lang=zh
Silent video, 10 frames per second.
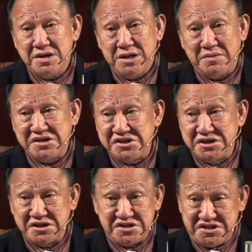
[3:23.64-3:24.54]
你们记
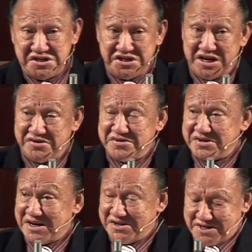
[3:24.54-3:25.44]
得前
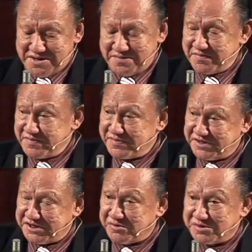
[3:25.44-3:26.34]
任的《
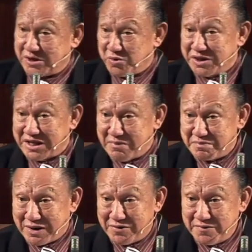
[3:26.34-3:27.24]
基督教论坛
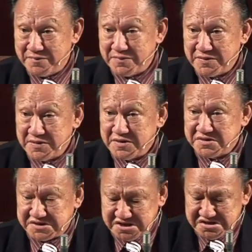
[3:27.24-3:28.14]
报》
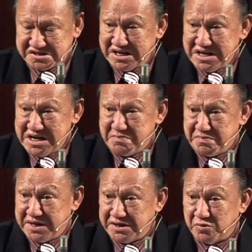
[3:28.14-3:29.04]
曾经在一
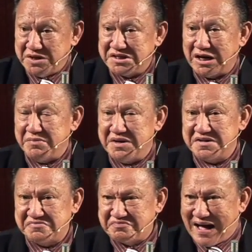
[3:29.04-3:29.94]
篇的文章里面
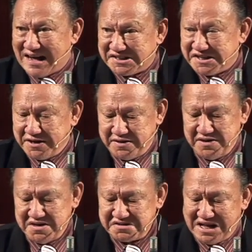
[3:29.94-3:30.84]
大写。
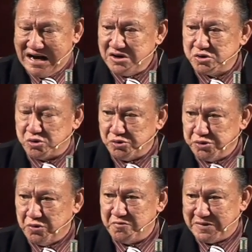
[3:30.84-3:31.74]
唐崇
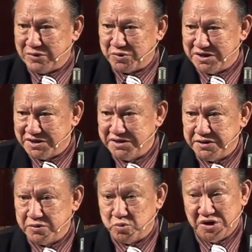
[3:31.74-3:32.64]
荣反对合一，
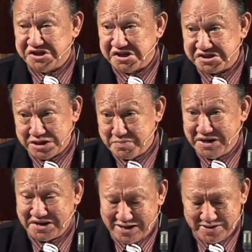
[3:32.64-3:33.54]
我已经赦
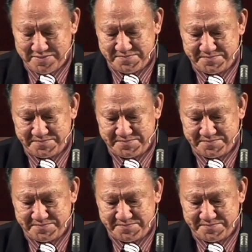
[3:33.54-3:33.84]
免他了。